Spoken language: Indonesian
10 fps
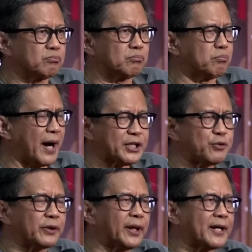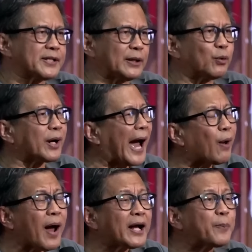mahasiswa tingkat satu. Kalau
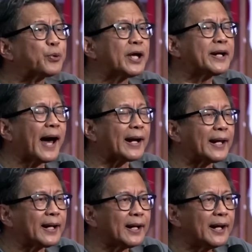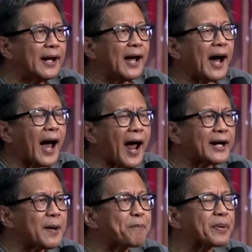Anda punya dalil,
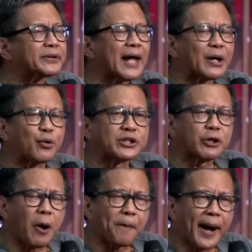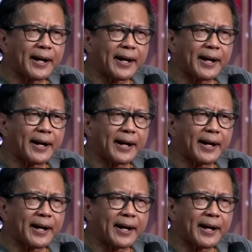Anda pertanggungjawabkan